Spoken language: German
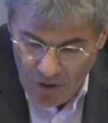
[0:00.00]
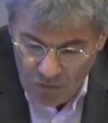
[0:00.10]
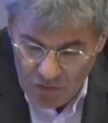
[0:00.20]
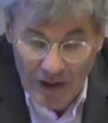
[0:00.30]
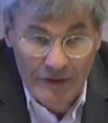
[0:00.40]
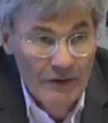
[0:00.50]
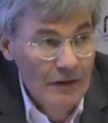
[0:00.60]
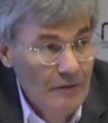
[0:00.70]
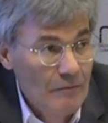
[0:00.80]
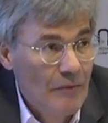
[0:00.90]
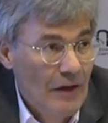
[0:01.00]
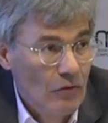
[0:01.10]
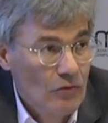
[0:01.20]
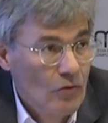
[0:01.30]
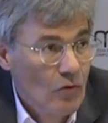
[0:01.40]
und dann in den
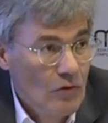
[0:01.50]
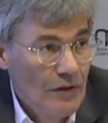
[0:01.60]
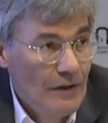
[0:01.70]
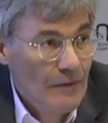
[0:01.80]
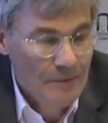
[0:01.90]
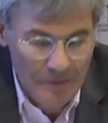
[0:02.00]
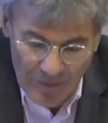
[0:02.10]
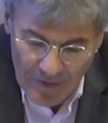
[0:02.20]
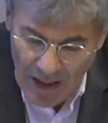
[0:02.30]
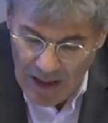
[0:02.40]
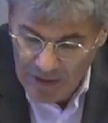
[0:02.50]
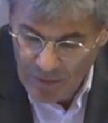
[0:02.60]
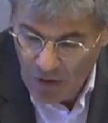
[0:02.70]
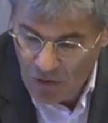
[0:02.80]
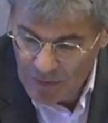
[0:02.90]
Braunkohle-
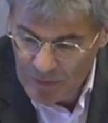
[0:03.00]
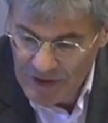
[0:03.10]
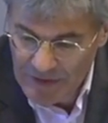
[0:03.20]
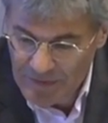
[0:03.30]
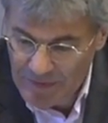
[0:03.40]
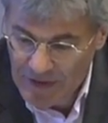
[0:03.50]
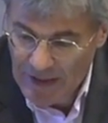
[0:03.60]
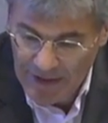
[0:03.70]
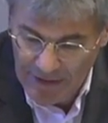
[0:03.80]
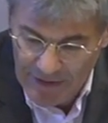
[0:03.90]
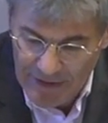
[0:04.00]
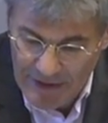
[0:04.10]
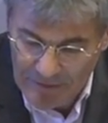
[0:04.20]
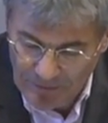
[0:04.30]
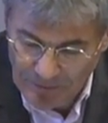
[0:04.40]
Tagebaugebieten Kanadas.